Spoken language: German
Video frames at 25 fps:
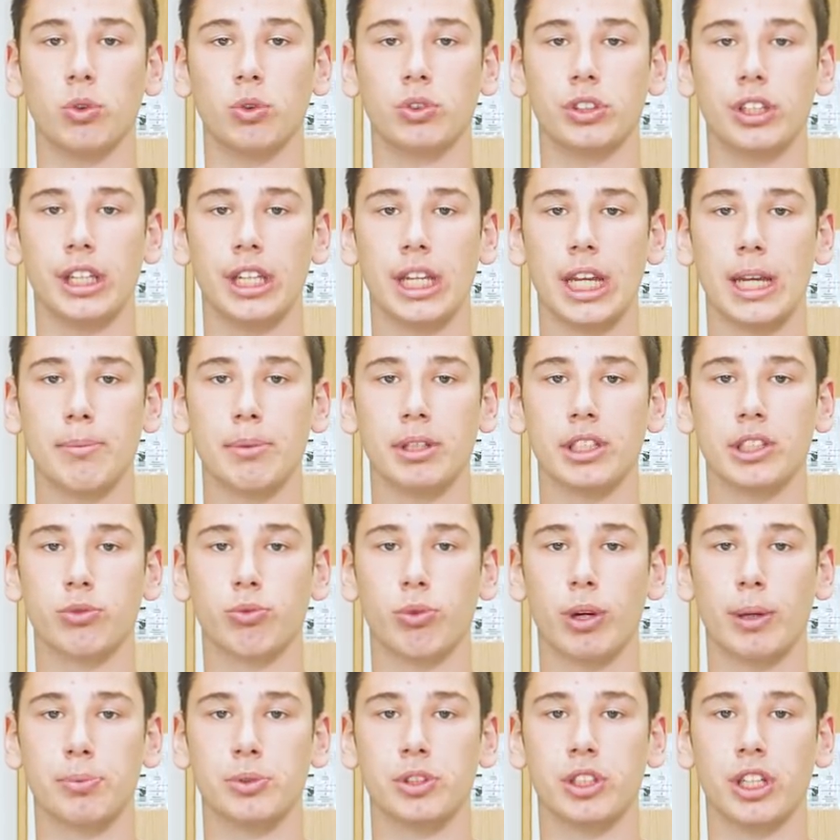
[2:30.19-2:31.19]

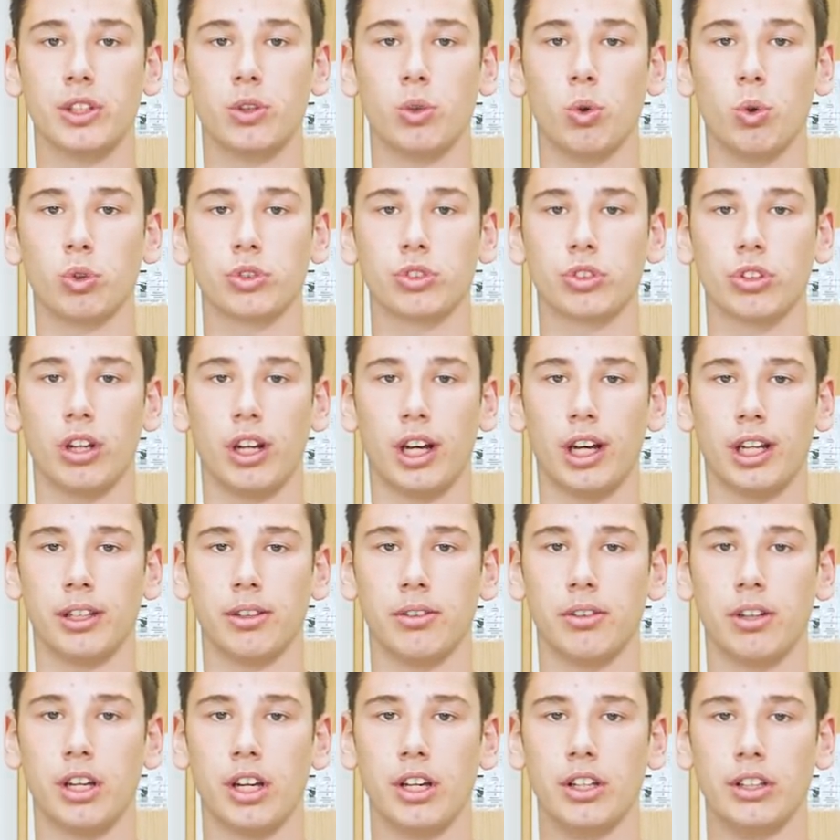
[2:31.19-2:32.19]
Unternehmenswebsite hochzuladen.
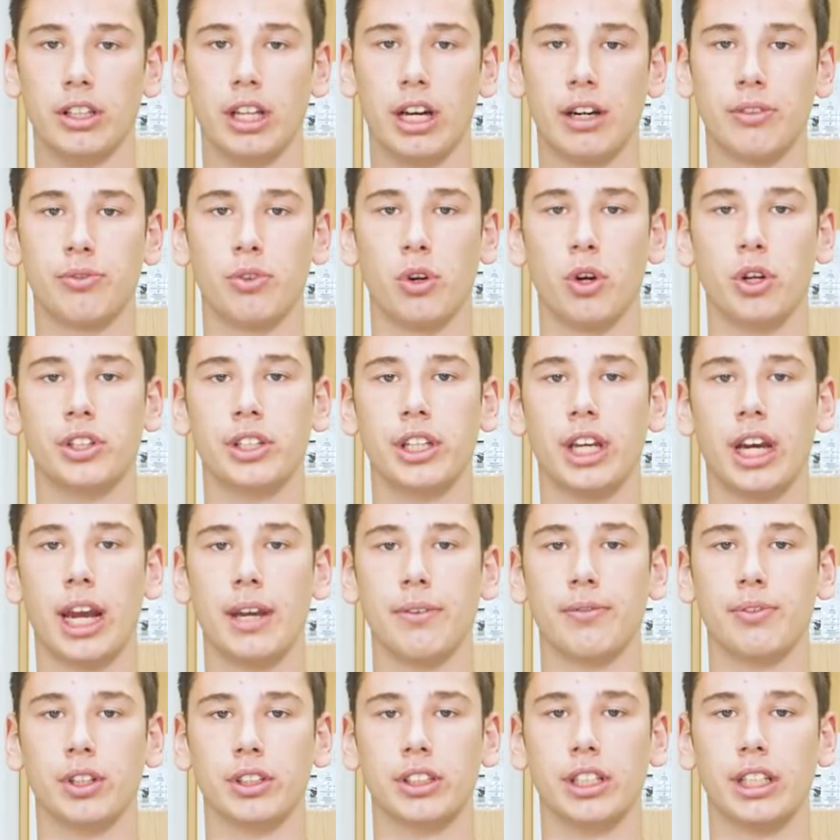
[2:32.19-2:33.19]
Da folgt ihr
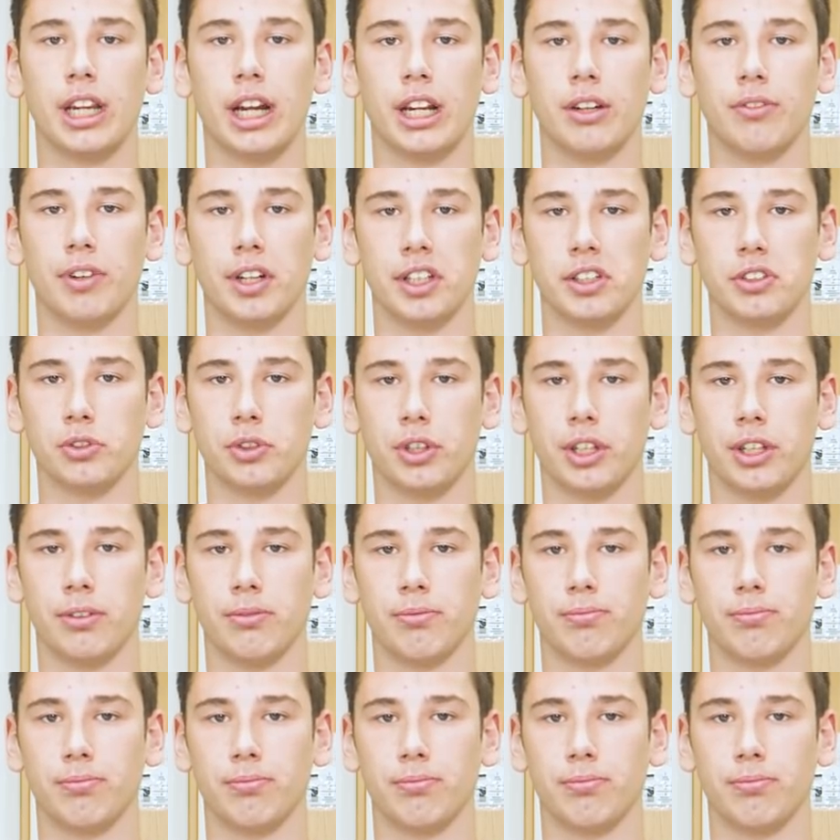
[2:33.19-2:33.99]
einfach den Anweisungen.